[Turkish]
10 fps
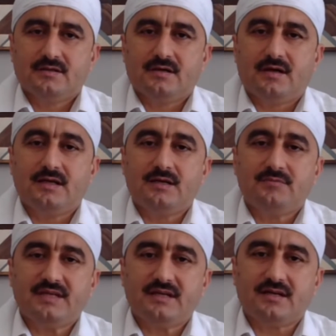
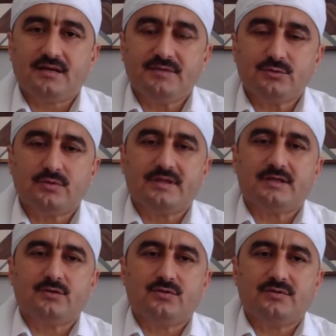alemlere rahmet
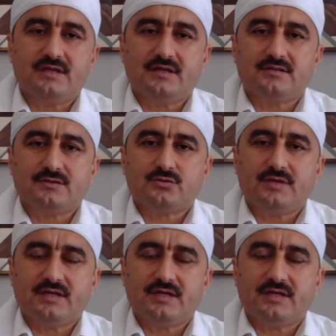olarak gönderilen Resul-i